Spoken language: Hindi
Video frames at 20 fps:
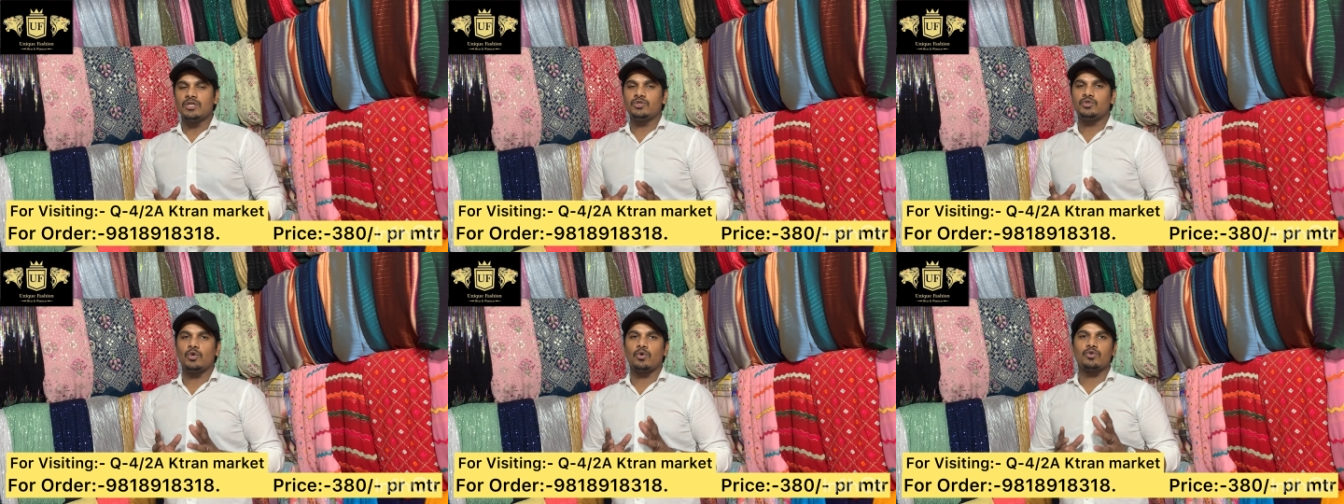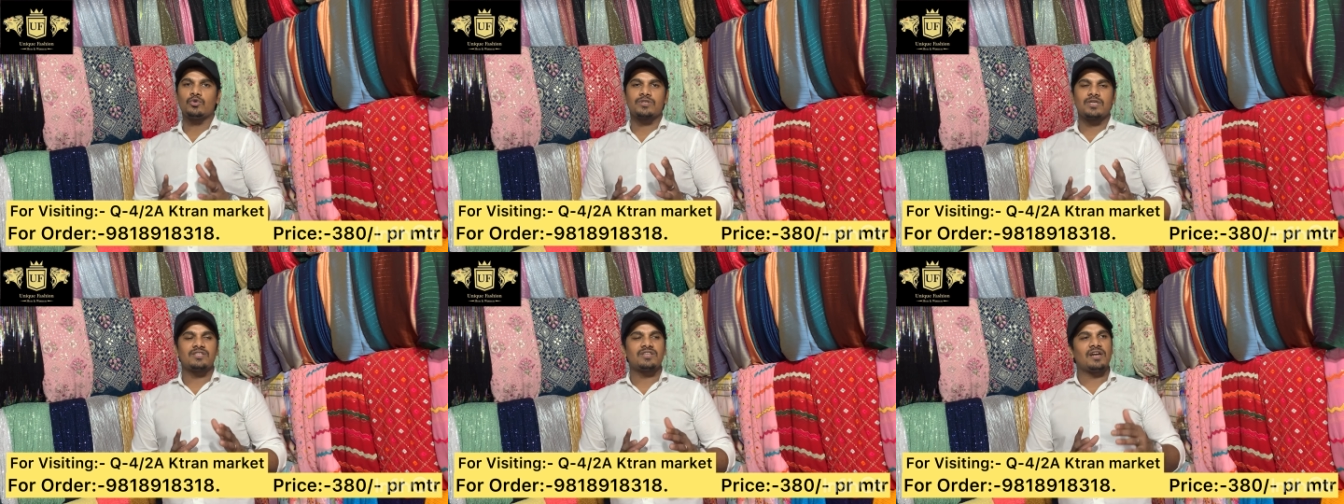जो
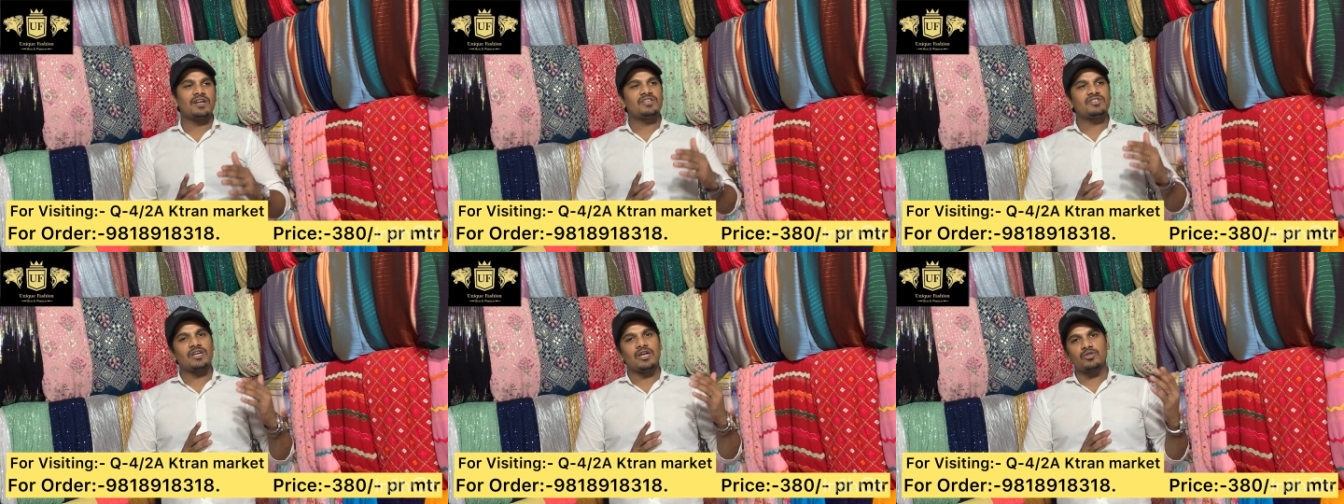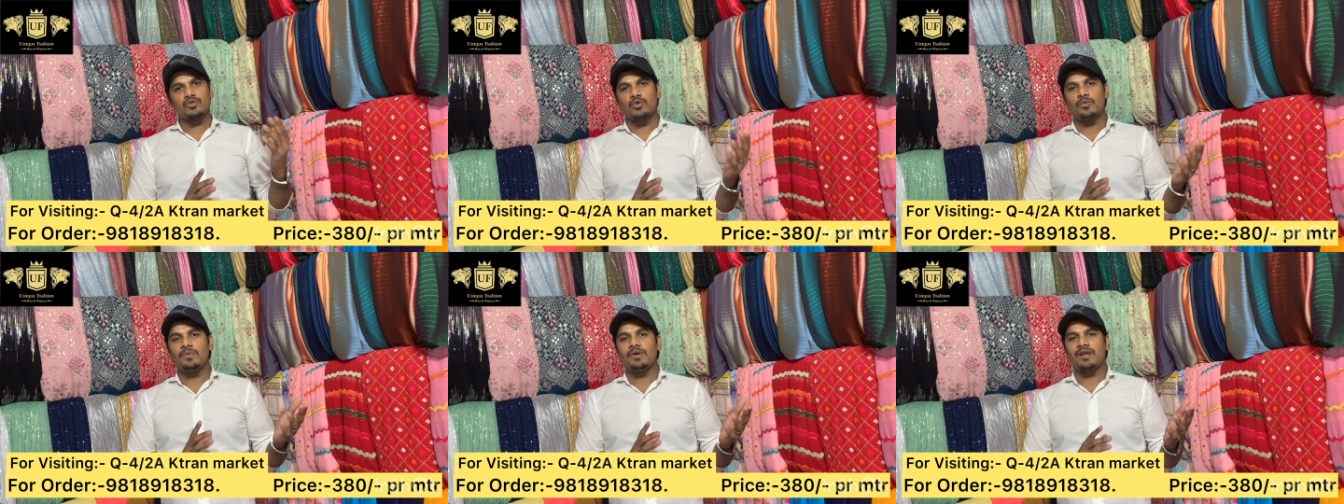उसके साढ़े चार
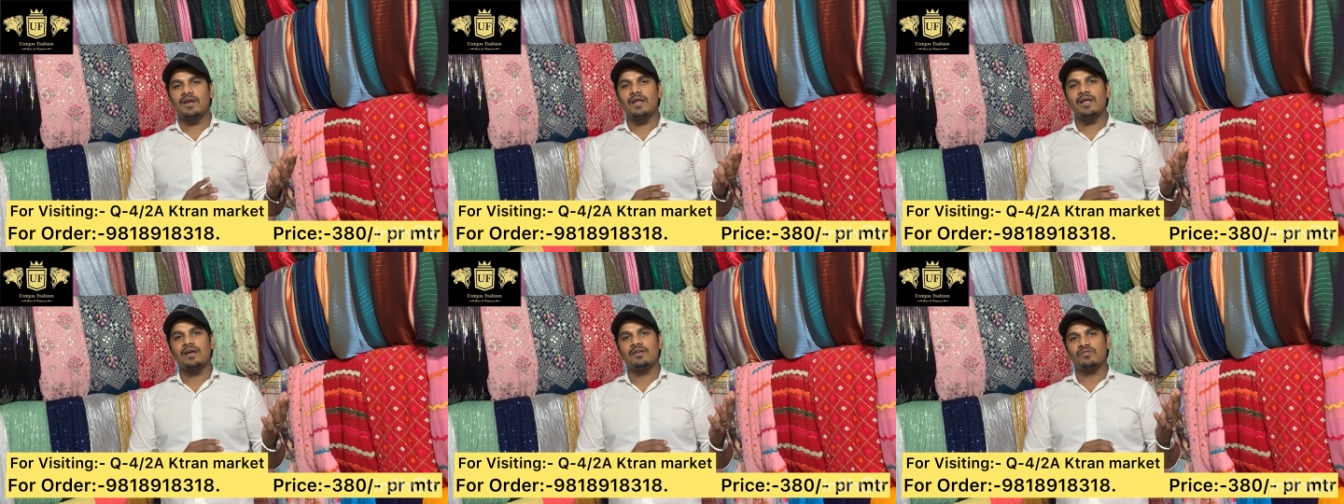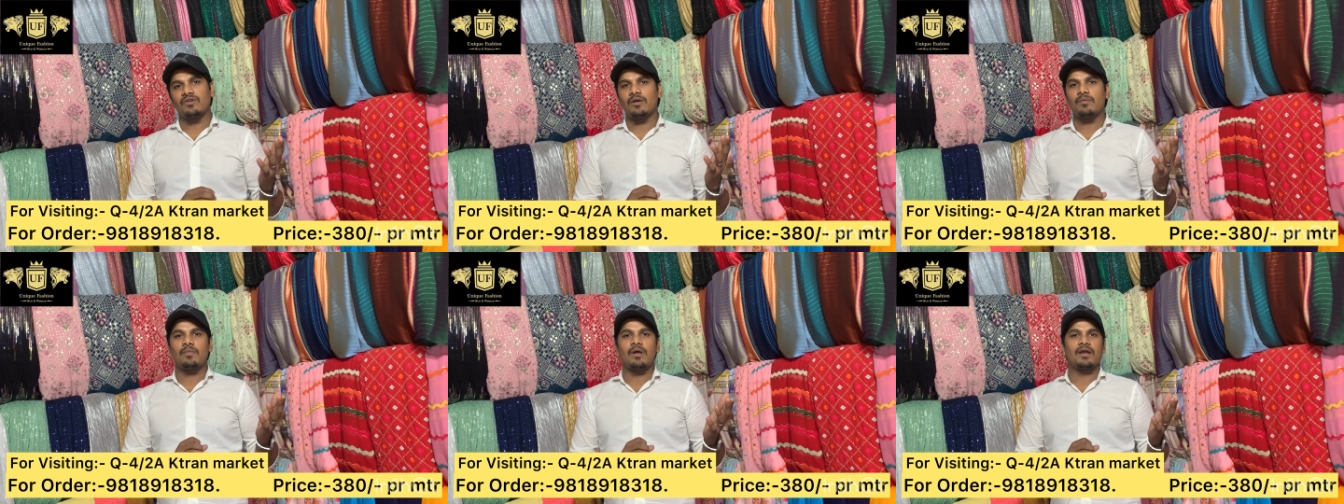सौ मीटर है
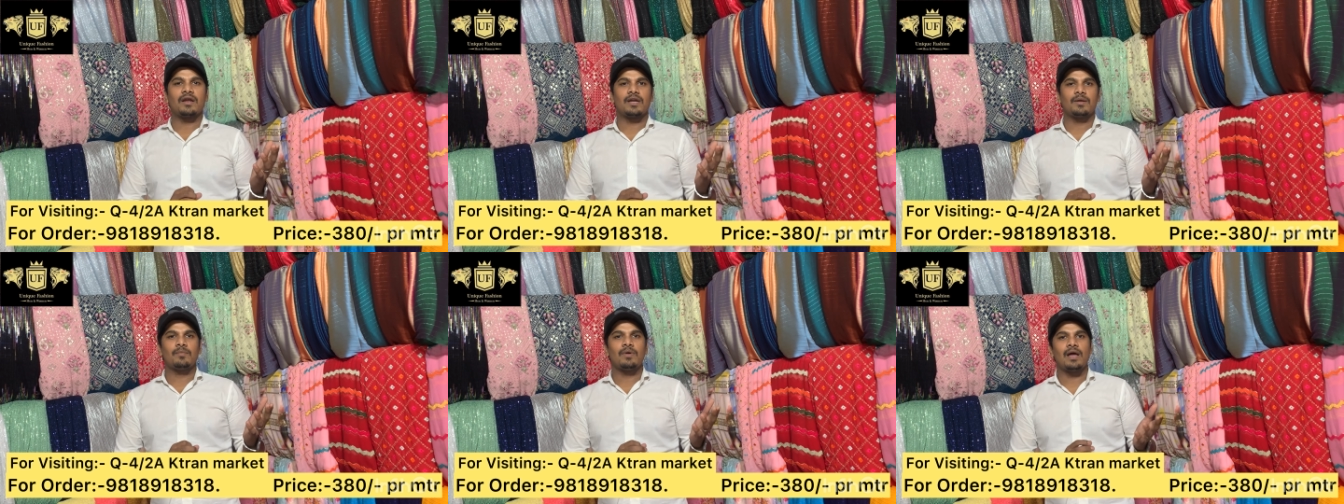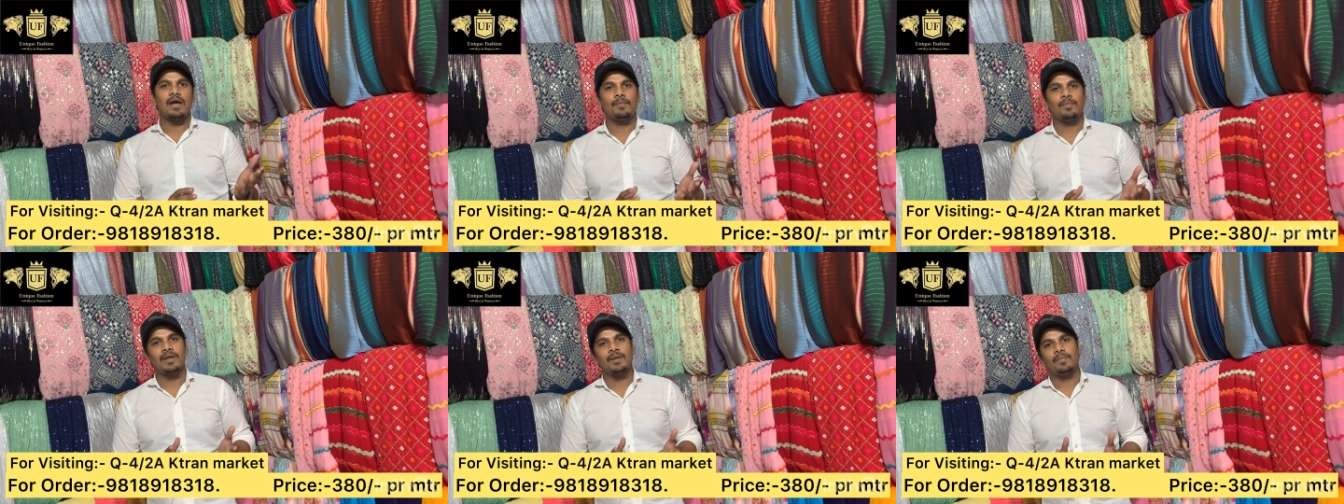कतरन मार्केट में
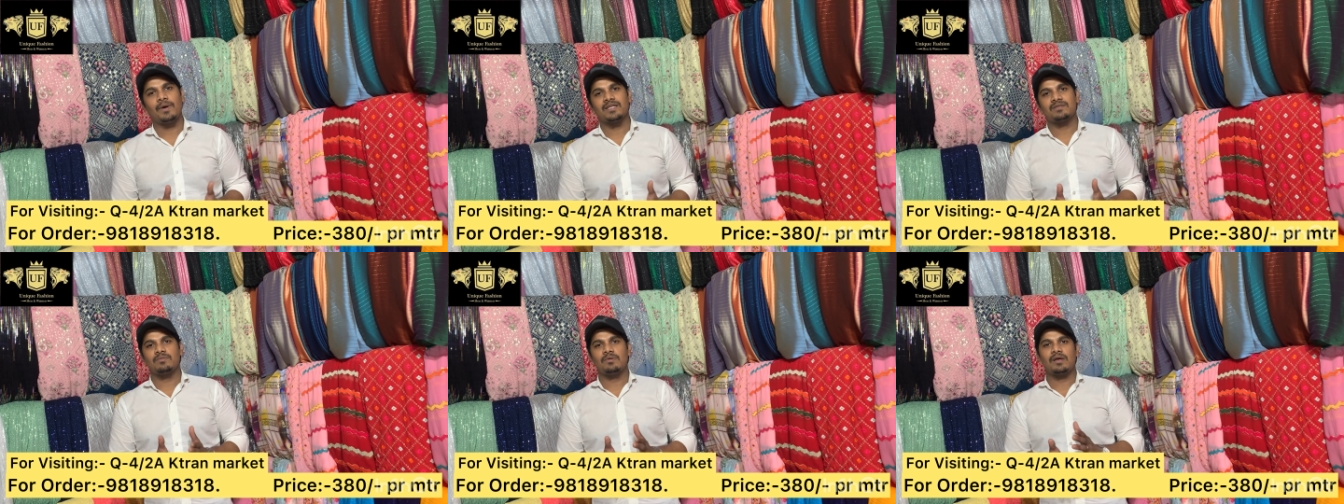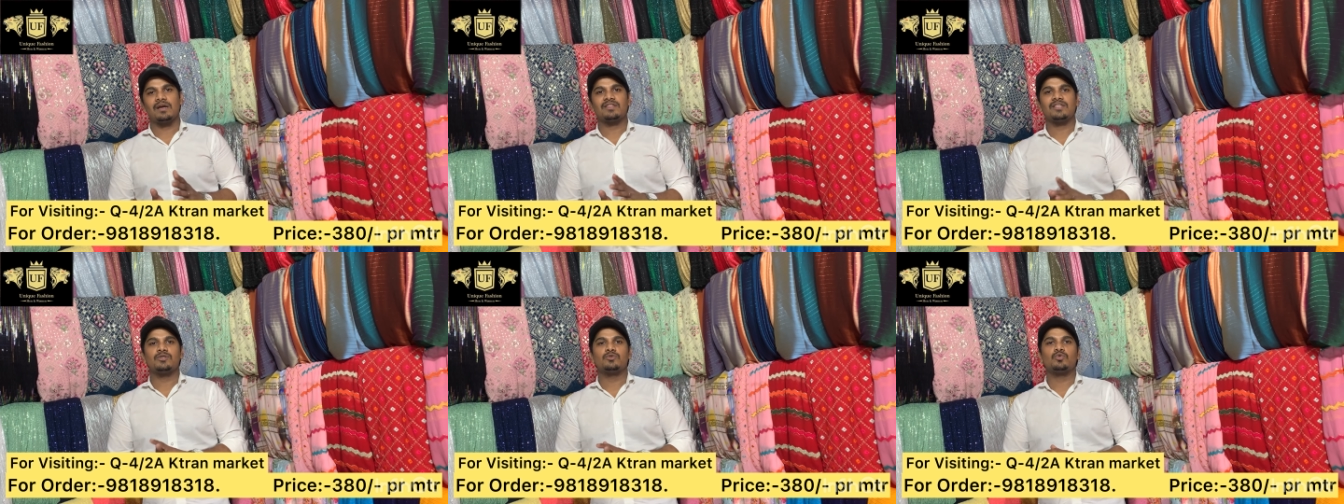अपने पास मिलेगा
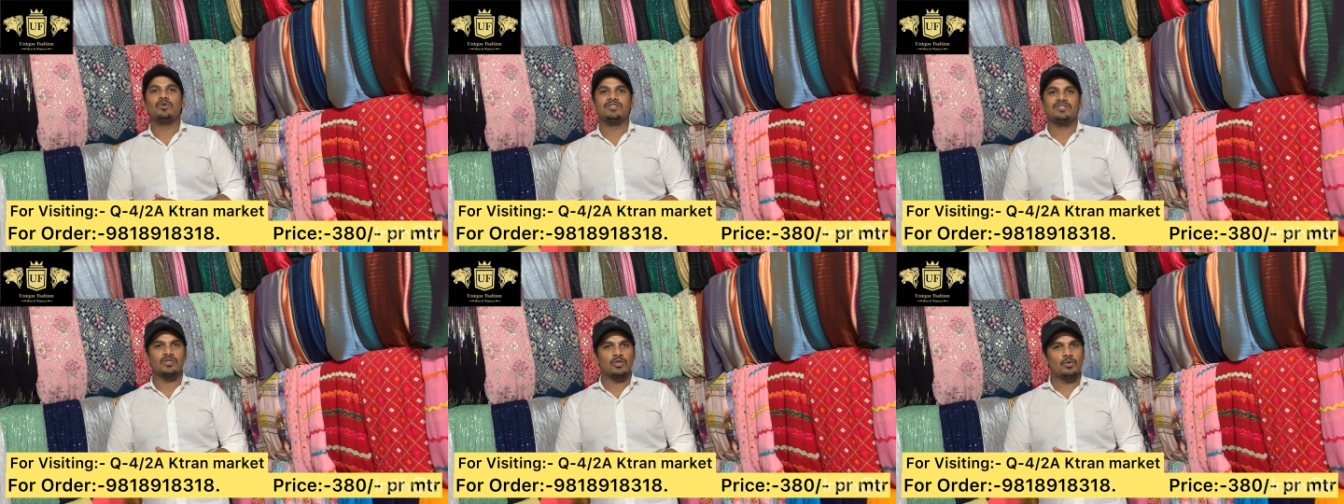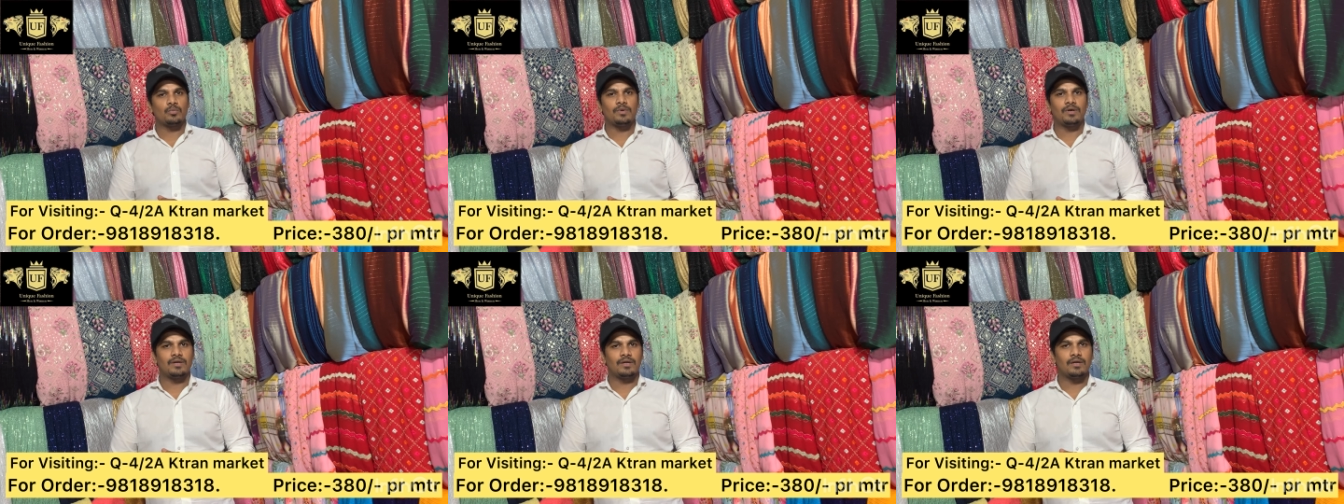तीन सौ अस्सी
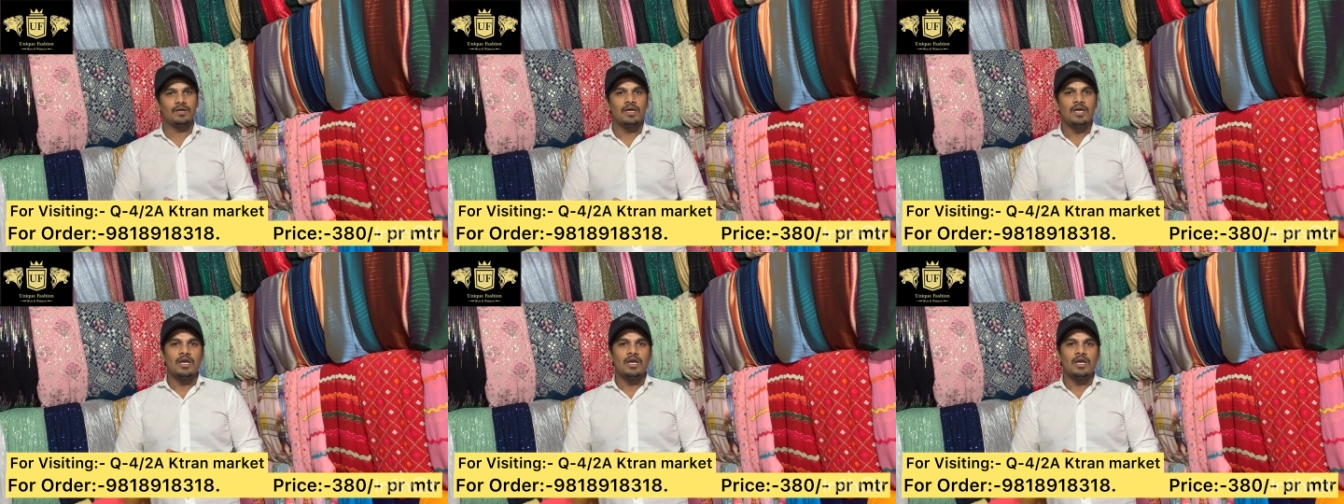मीटर